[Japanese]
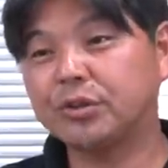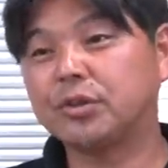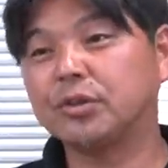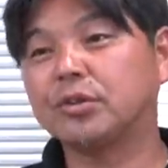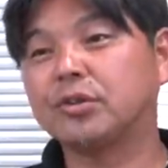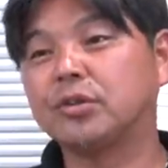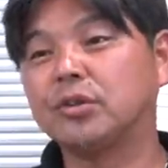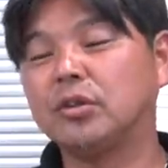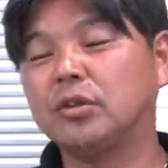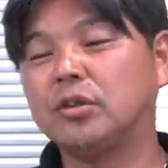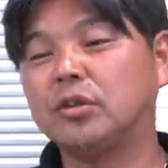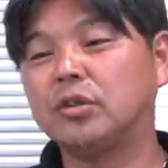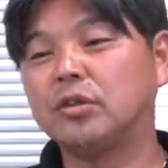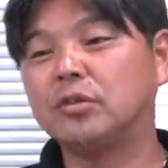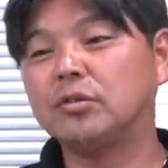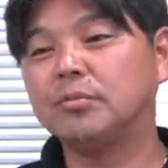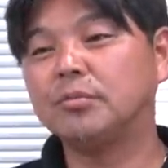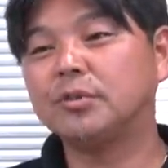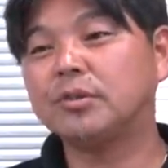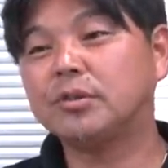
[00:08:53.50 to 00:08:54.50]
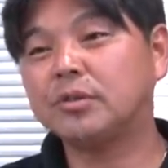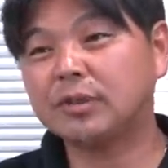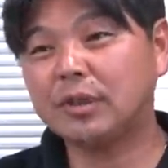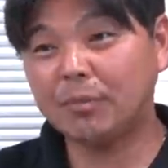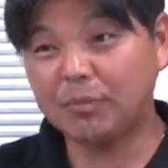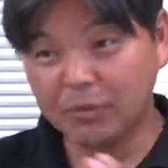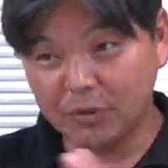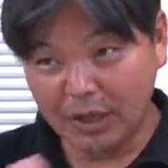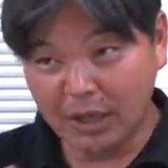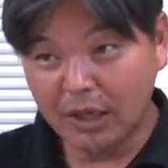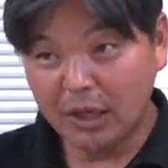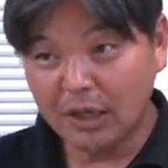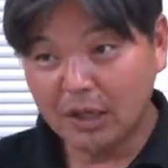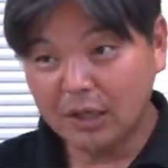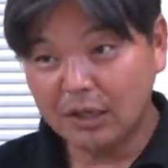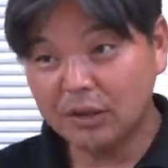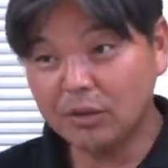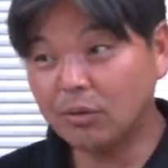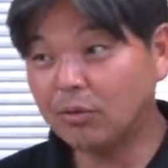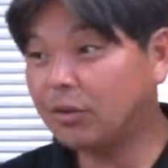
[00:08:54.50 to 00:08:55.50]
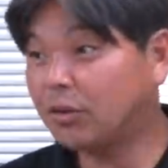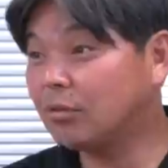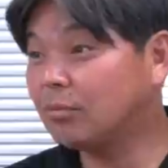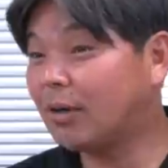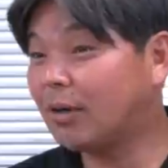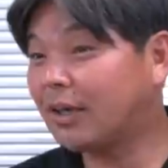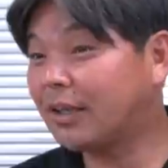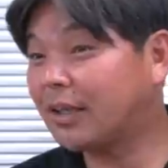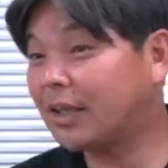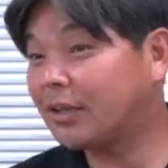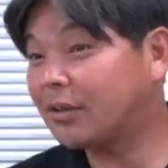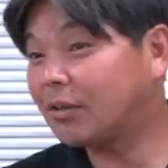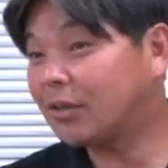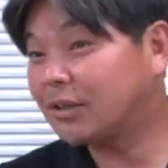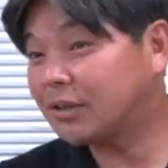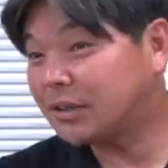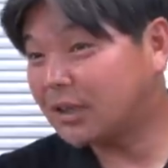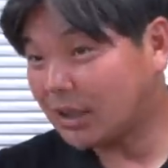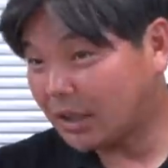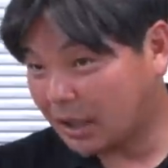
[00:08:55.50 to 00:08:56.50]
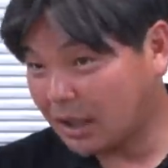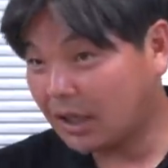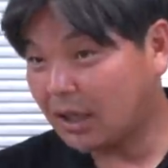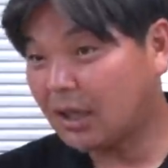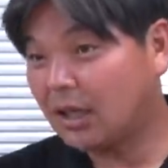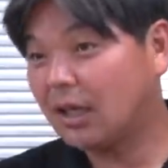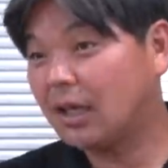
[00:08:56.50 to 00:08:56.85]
そうそうそう息子さんもね、うん、日本で生まれたりとかしてね、